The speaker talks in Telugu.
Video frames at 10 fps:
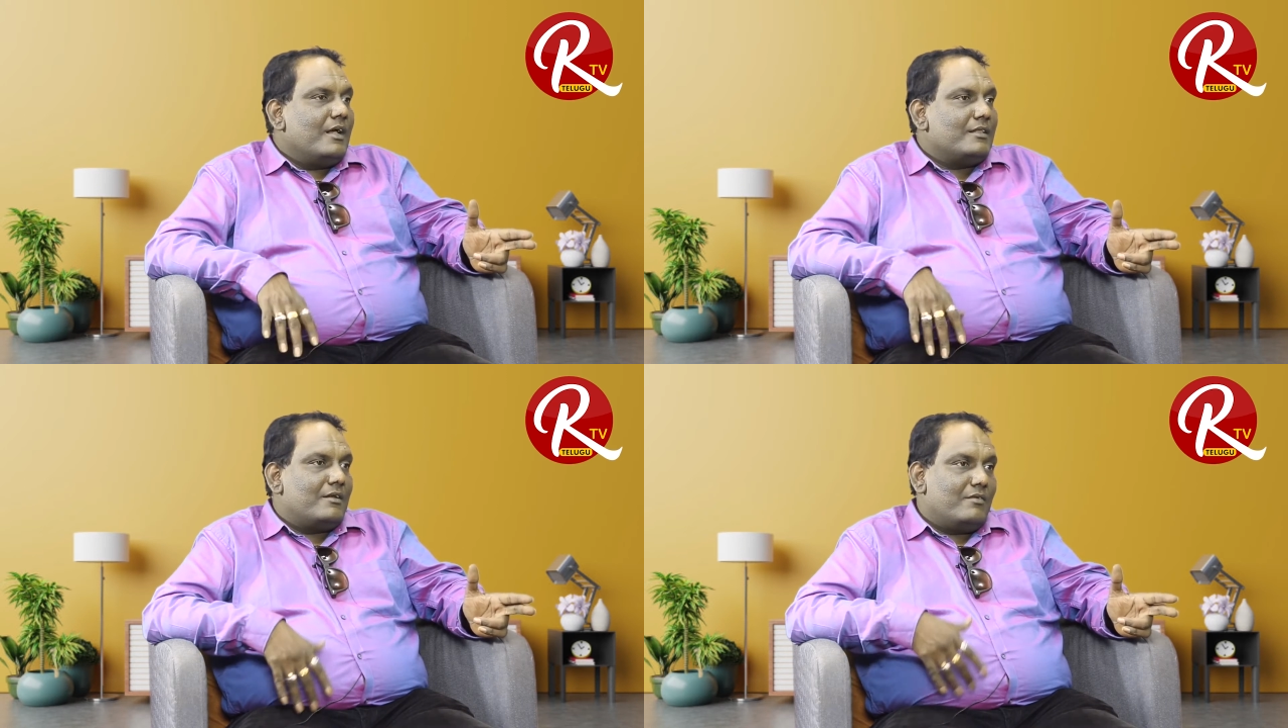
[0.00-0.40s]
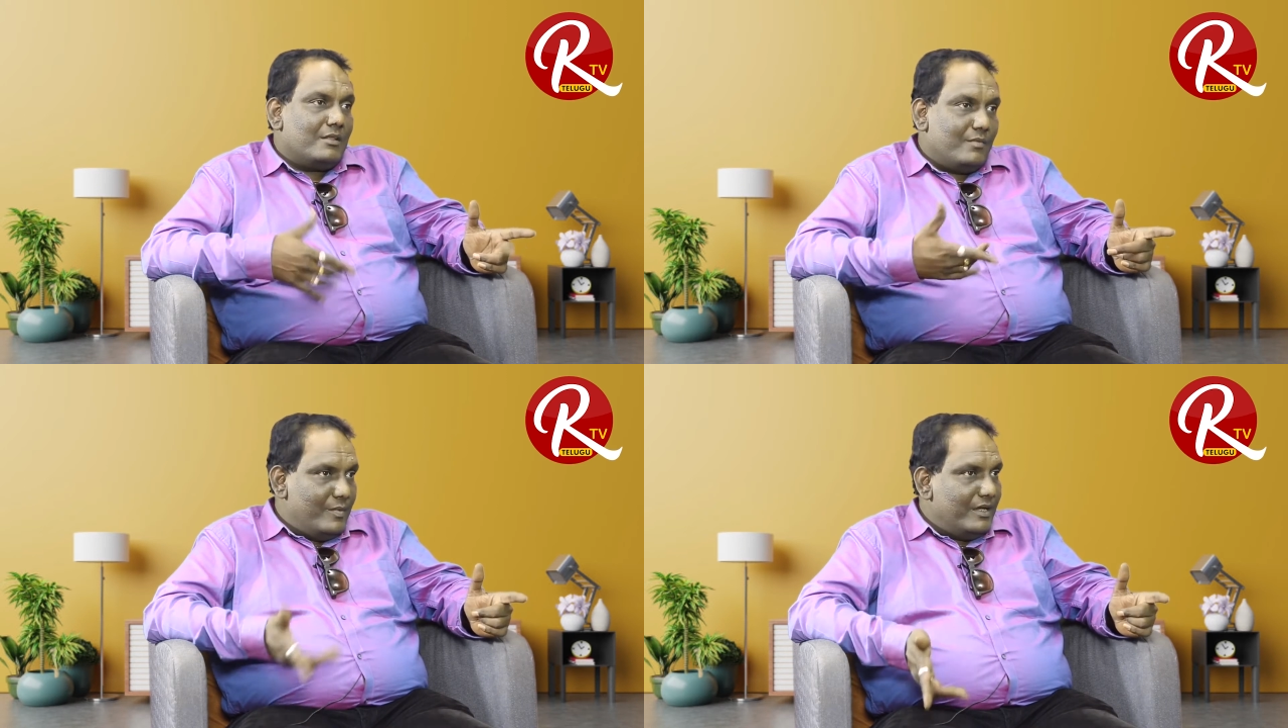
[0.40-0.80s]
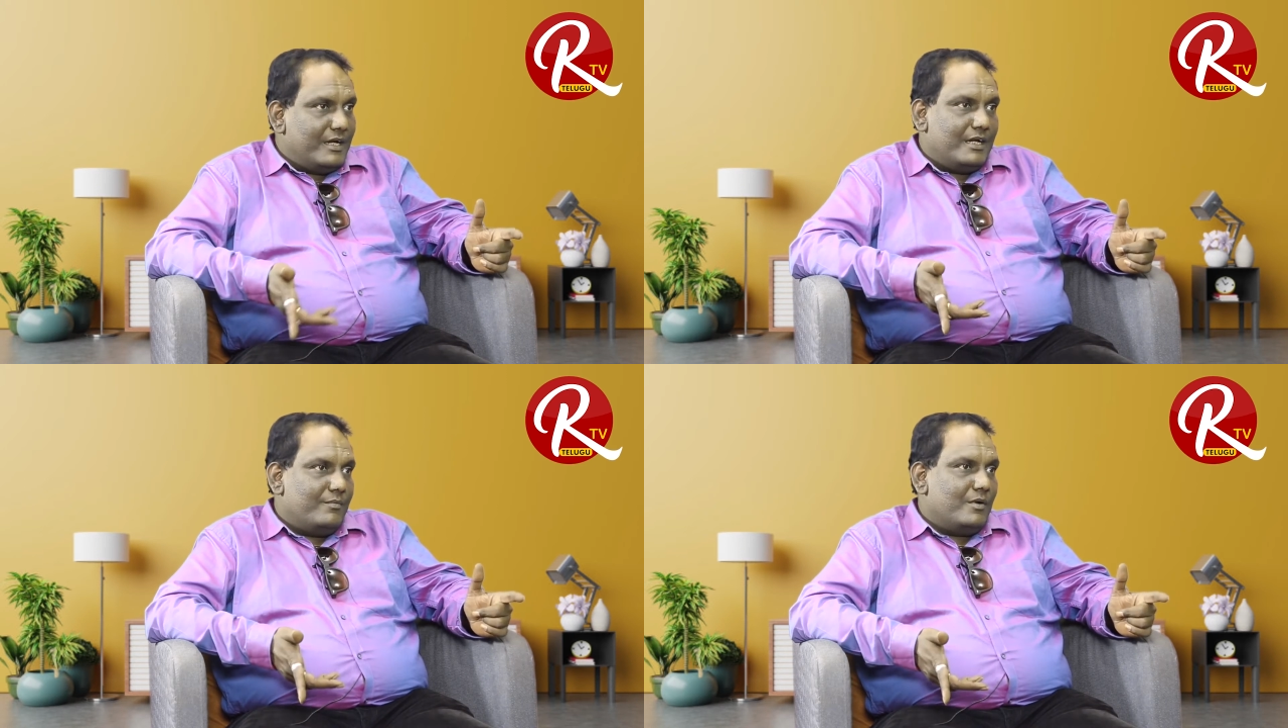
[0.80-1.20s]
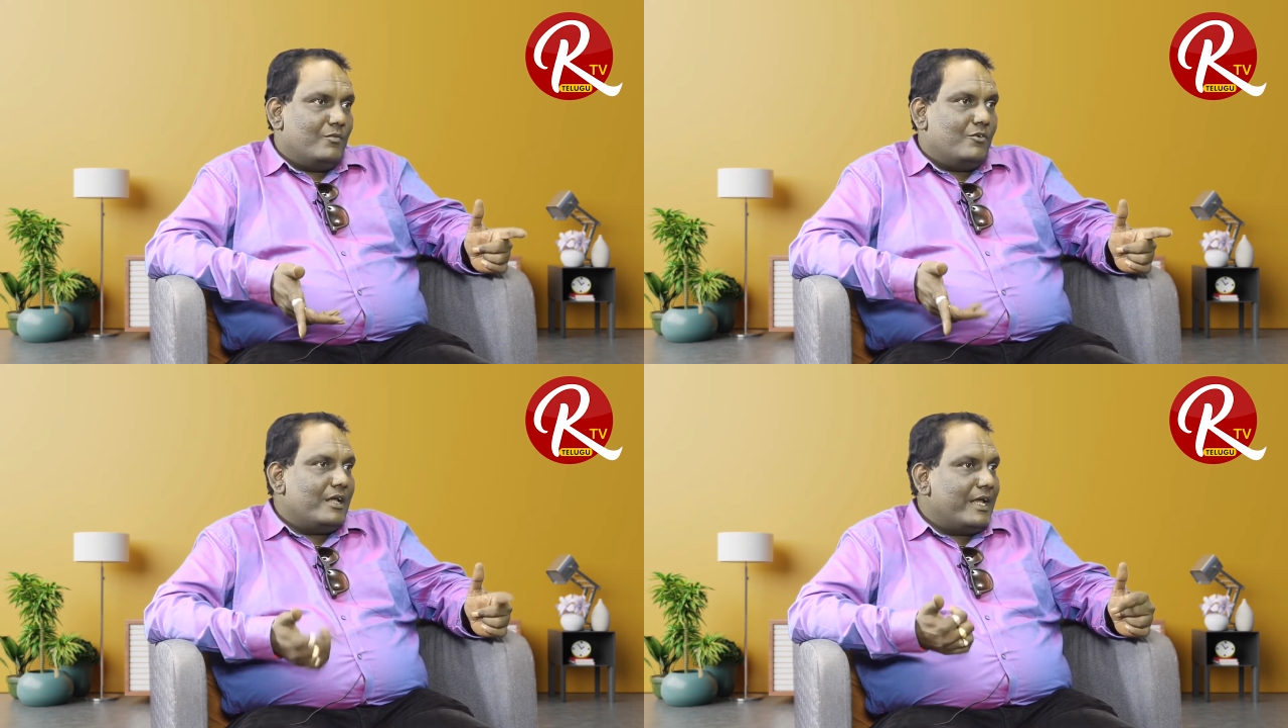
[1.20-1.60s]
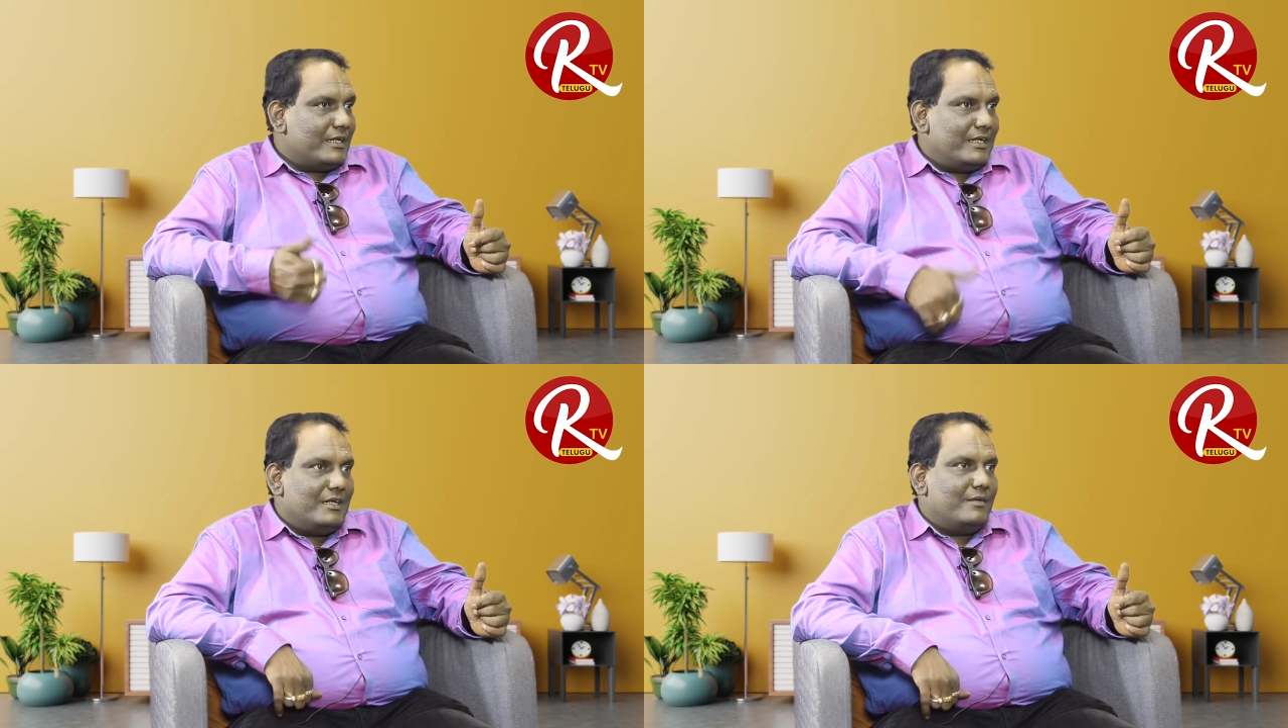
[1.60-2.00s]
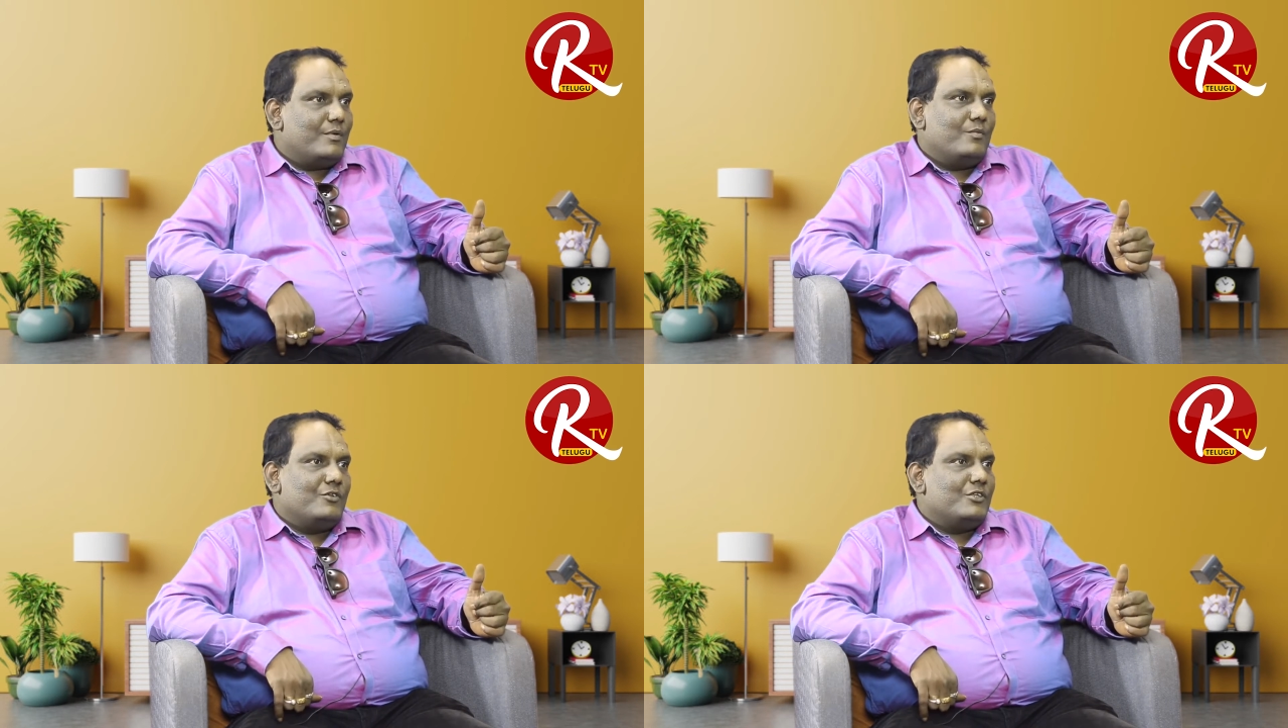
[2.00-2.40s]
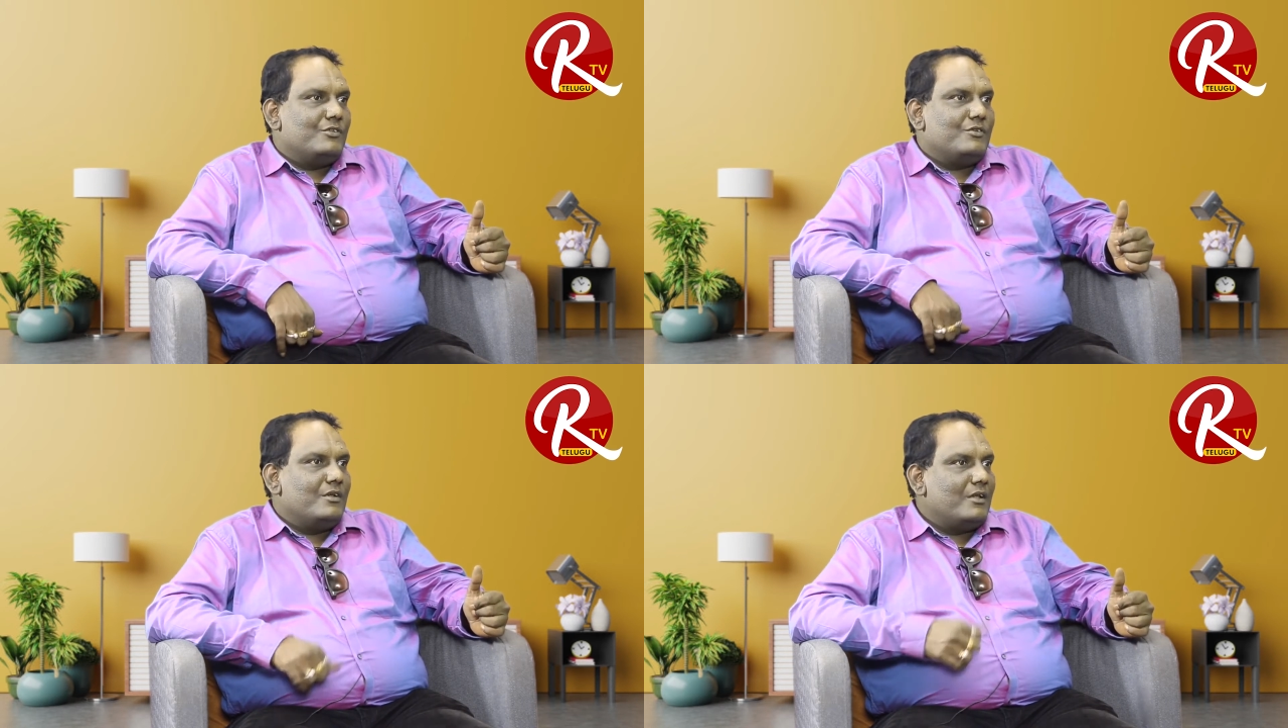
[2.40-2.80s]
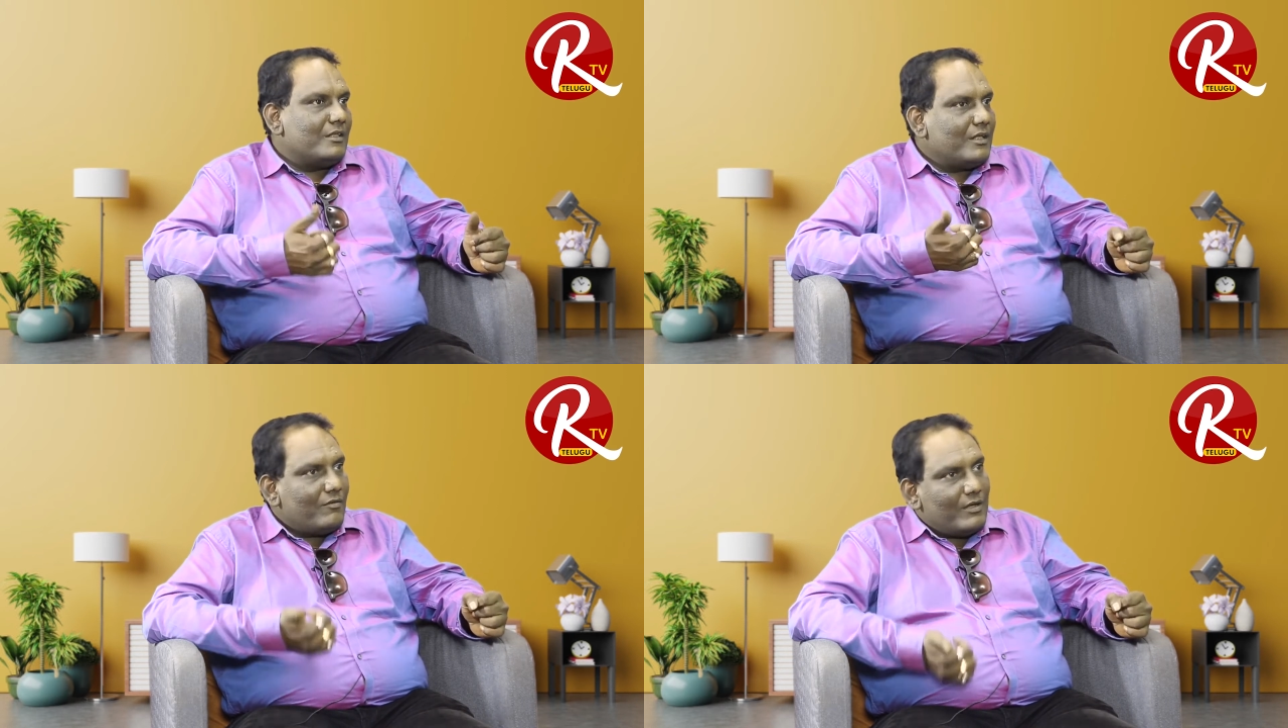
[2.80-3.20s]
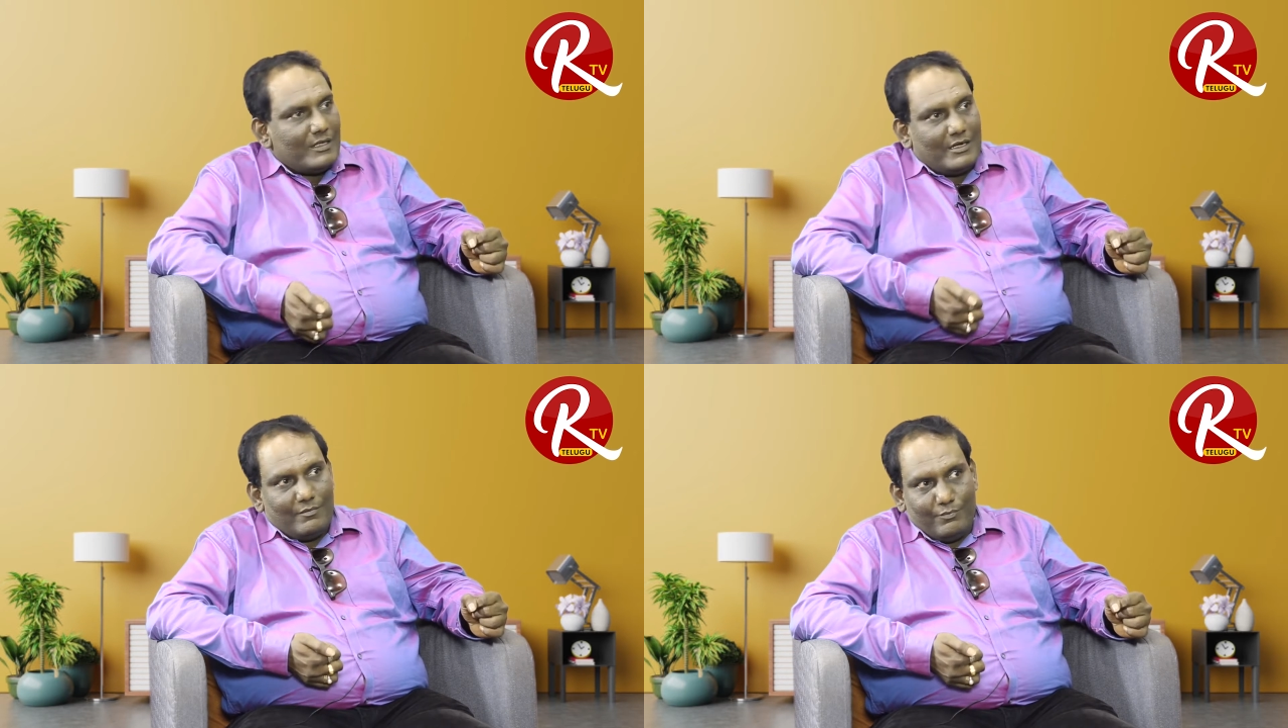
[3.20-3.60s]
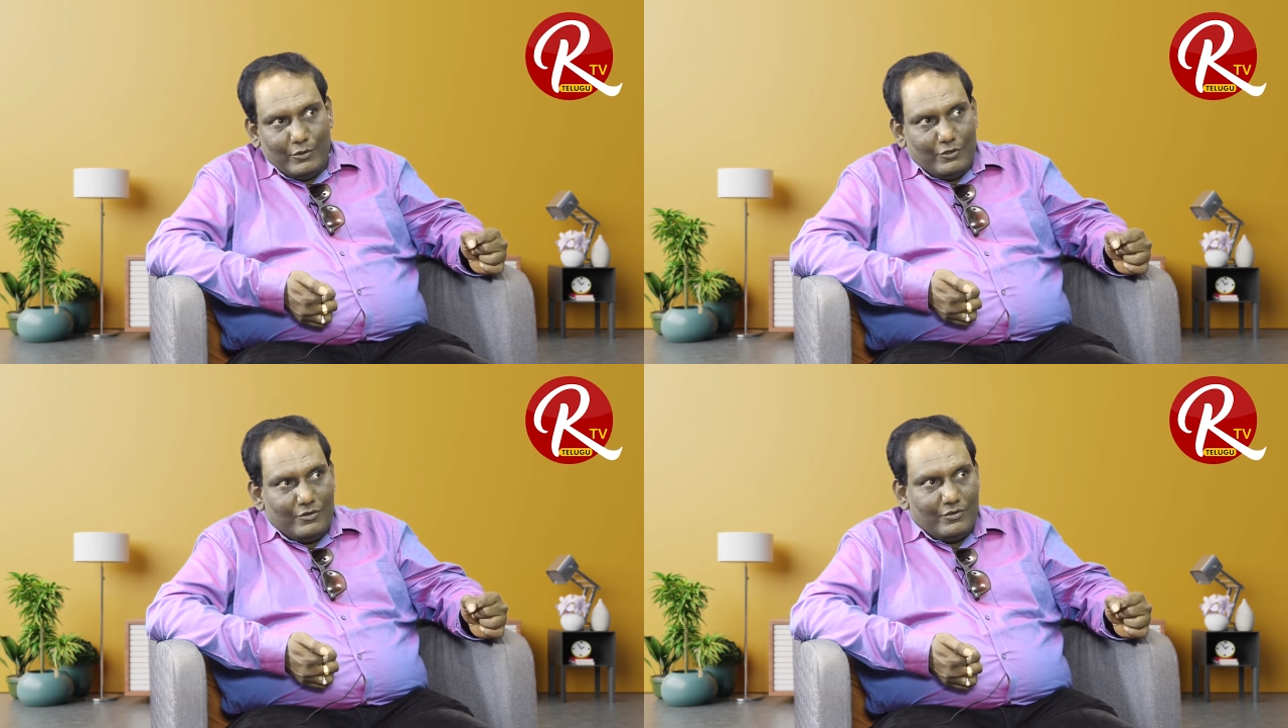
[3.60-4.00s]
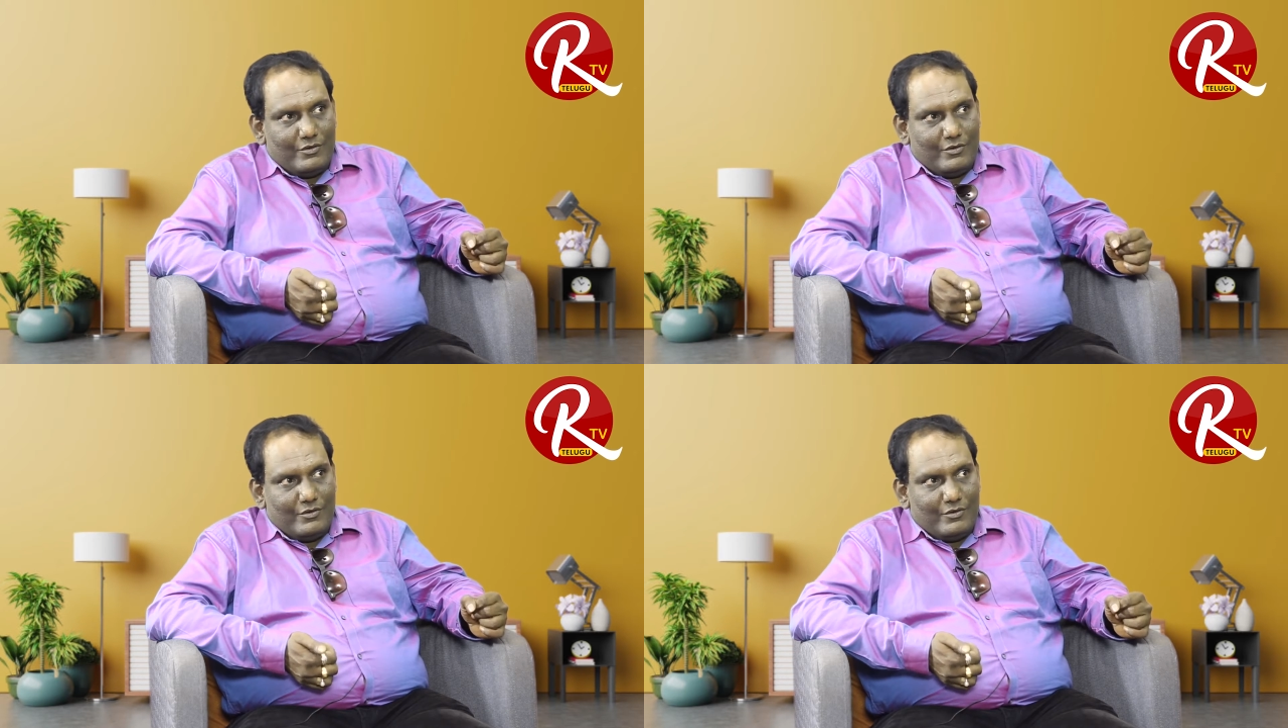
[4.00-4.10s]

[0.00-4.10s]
ఆ తర్వాత మిమిక్రీ డిప్లొమో యాక్టింగ్ డిప్లొమో చేస్తున్నాను ఆ తర్వాత డప్పులో